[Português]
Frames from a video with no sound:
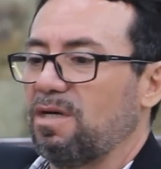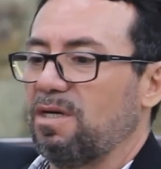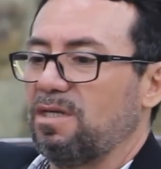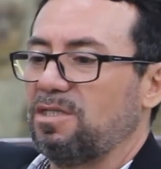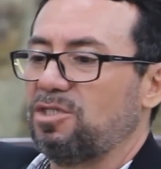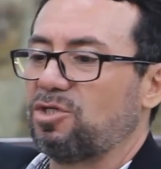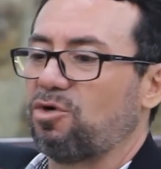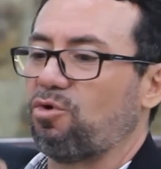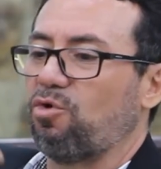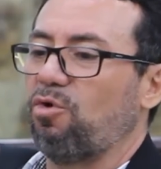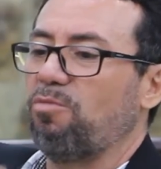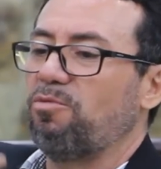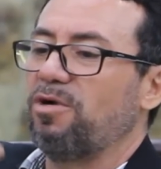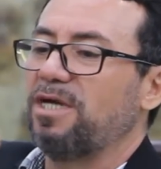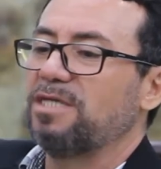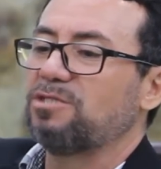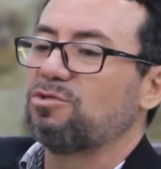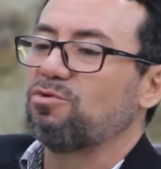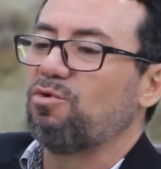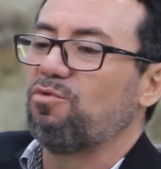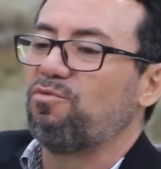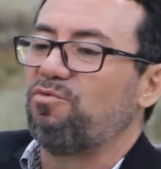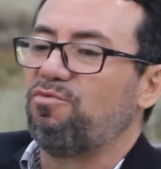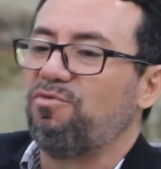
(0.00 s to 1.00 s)
de como
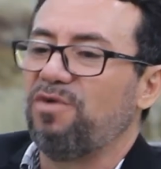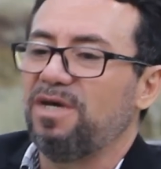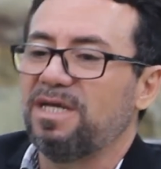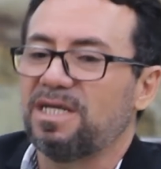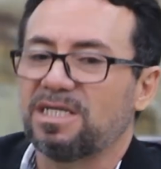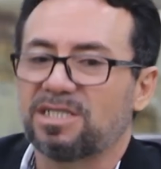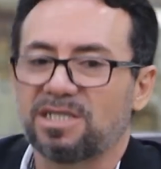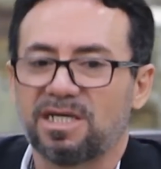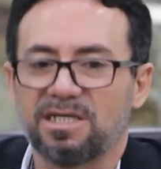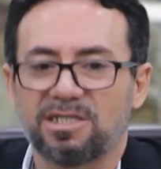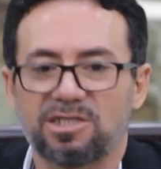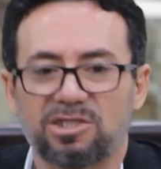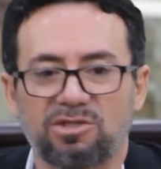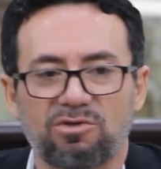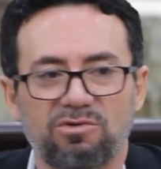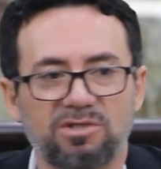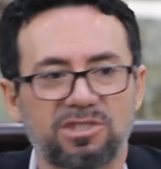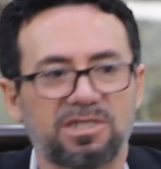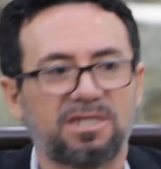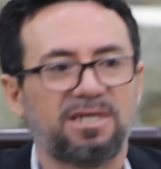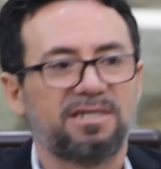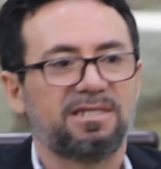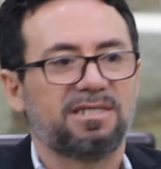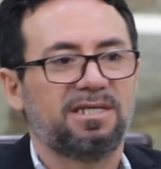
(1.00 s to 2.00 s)
resolver as questões
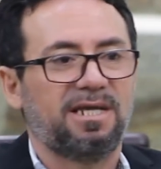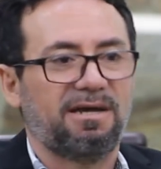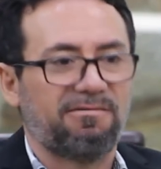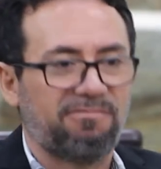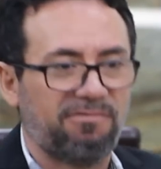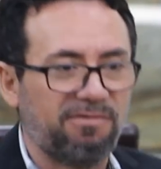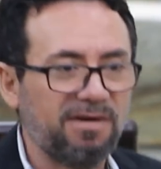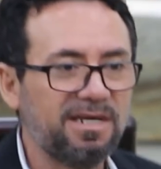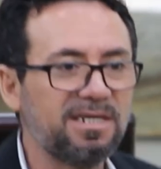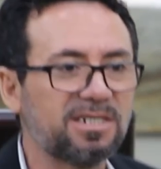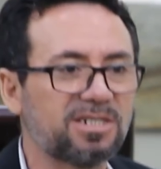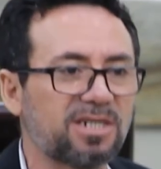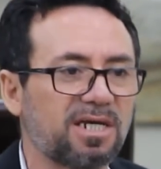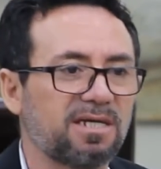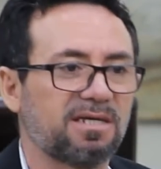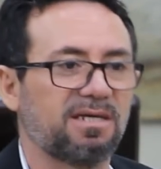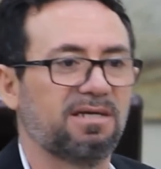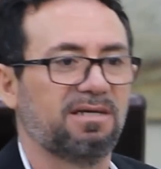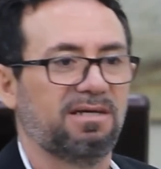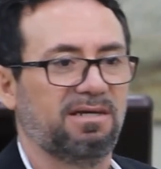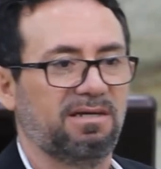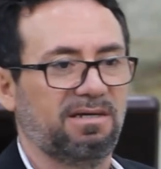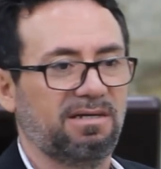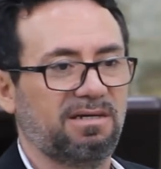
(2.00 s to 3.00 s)
que lhe afligem
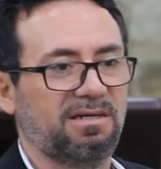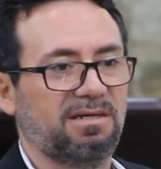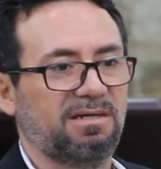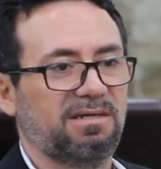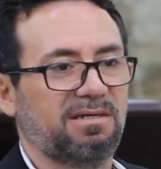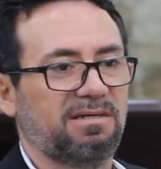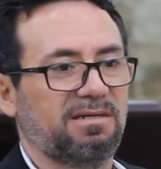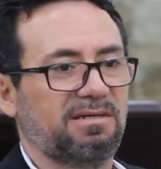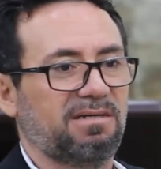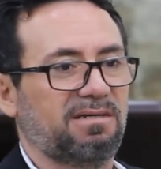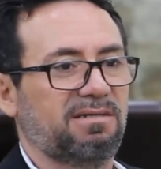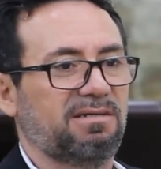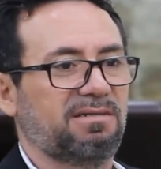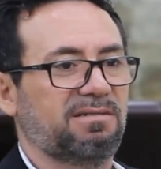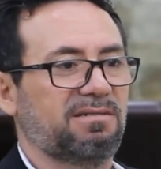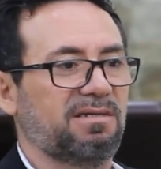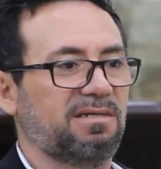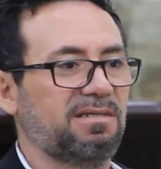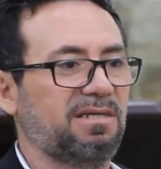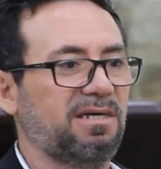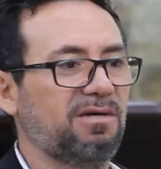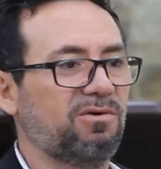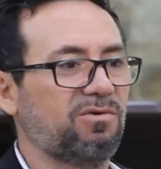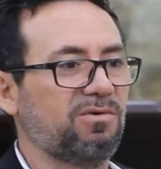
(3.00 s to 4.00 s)

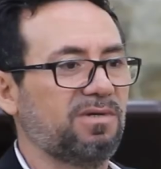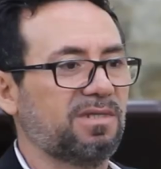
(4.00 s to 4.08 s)
Entendeu?